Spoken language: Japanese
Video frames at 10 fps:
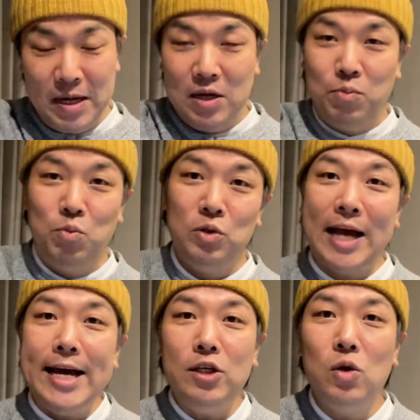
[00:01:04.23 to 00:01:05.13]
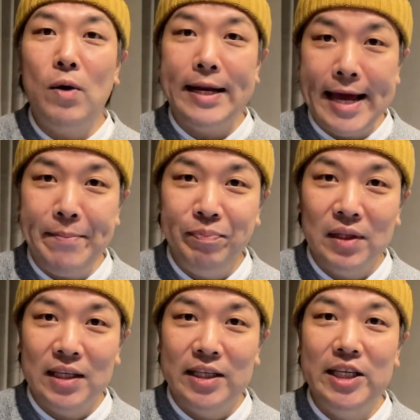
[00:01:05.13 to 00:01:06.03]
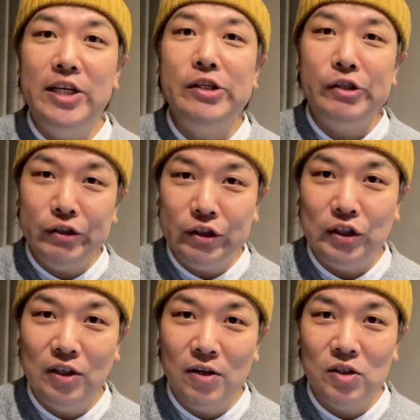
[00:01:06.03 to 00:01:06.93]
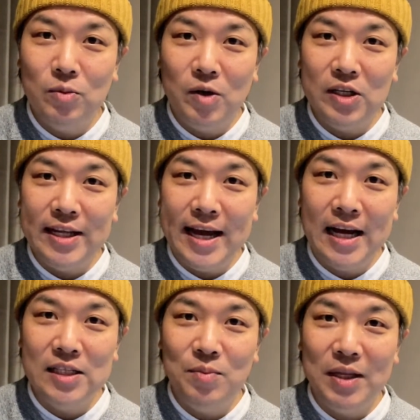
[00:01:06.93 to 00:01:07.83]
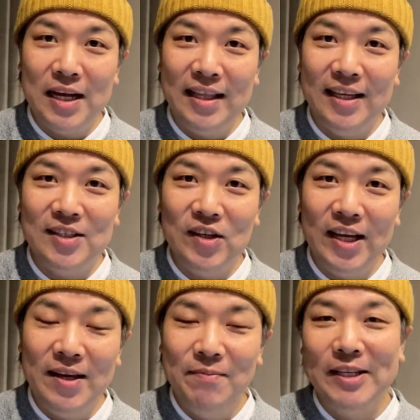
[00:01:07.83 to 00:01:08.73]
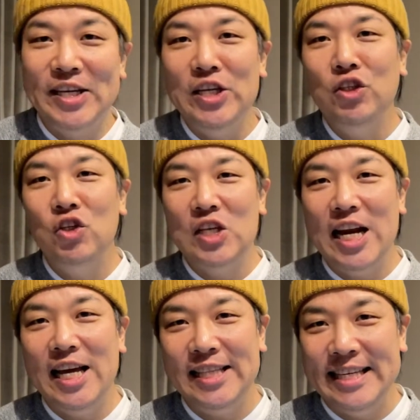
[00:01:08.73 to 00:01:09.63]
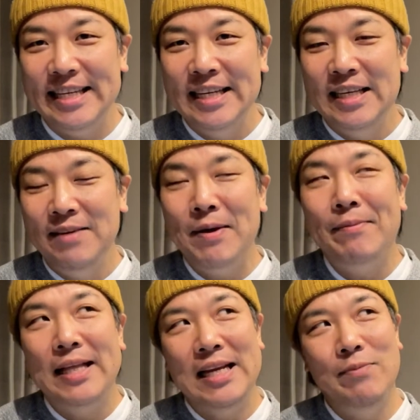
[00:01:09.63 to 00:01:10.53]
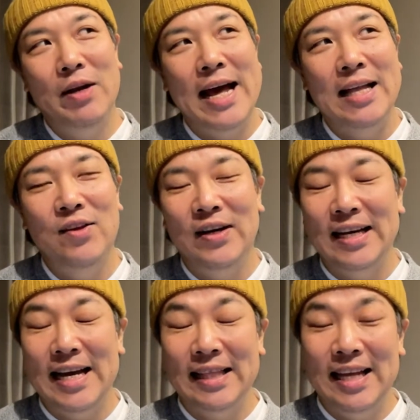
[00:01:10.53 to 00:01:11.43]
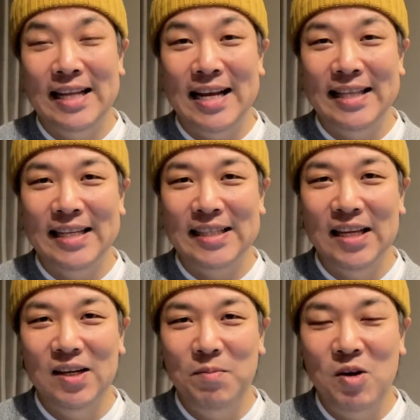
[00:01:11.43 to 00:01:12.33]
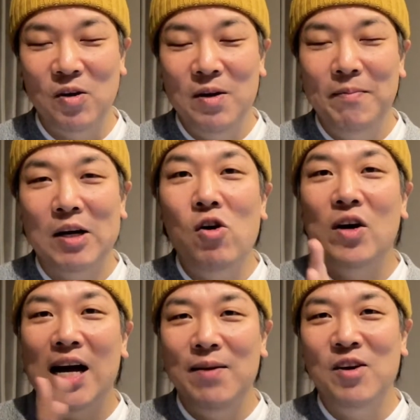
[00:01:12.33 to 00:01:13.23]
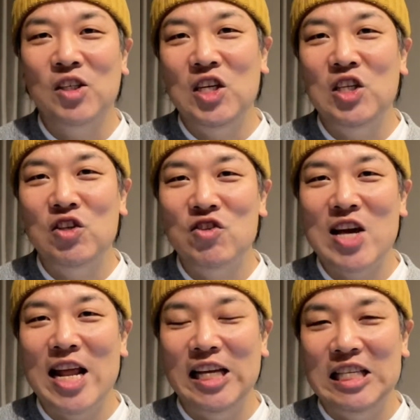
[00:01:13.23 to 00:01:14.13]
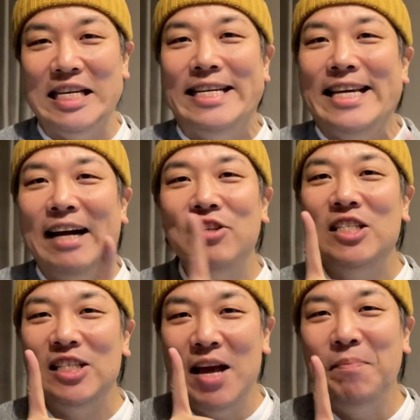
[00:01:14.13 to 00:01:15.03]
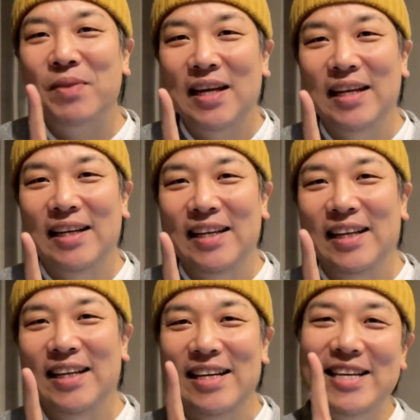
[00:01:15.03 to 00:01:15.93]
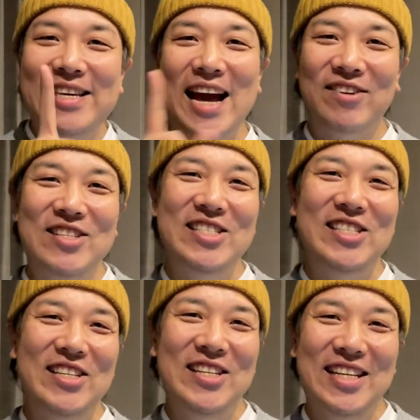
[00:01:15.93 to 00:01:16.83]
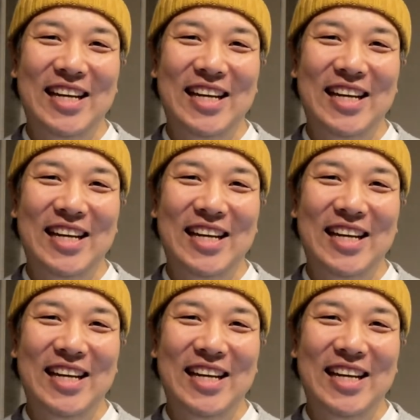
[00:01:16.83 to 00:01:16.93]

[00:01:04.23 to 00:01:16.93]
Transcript: まあ、もう最初はね、禁酒のつもりで始めたんですよね。まあ、禁酒チャレンジ、今までにも何度かやってたんですけども、今回も禁酒チャレンジ、100日ね。100日。